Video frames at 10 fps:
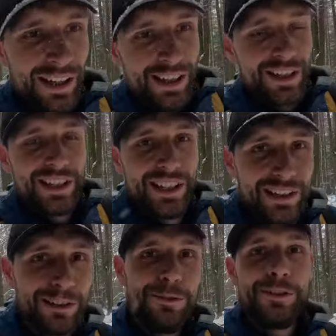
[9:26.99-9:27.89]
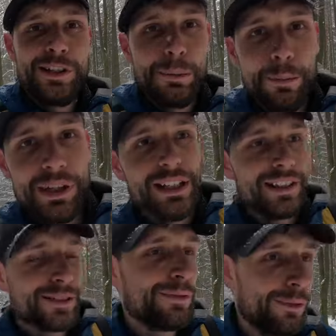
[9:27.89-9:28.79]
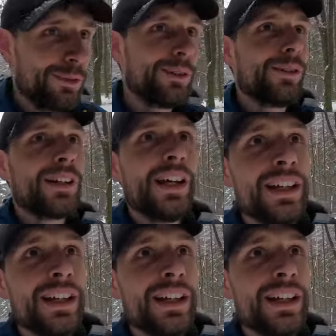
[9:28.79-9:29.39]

Es stehen genügend Immobilien zur Verfügung.